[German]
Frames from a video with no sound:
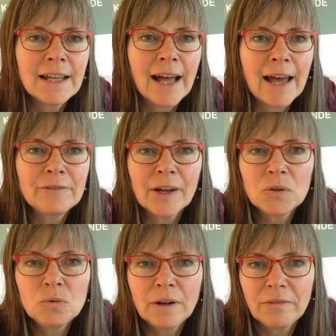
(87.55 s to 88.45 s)

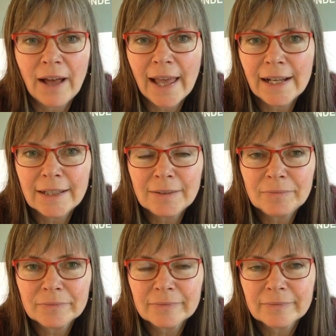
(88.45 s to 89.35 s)
einfach nur
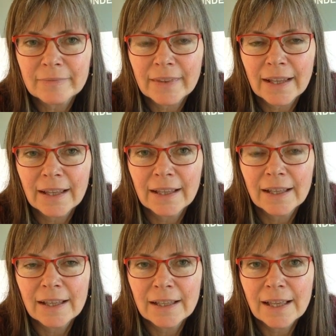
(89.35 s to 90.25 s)
weil
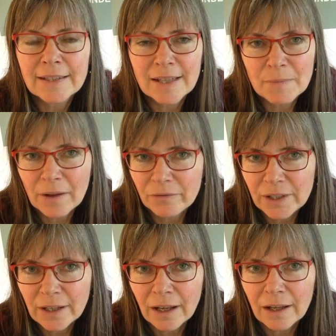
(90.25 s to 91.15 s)
es immer
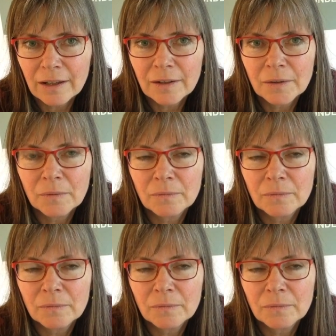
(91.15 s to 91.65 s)
wieder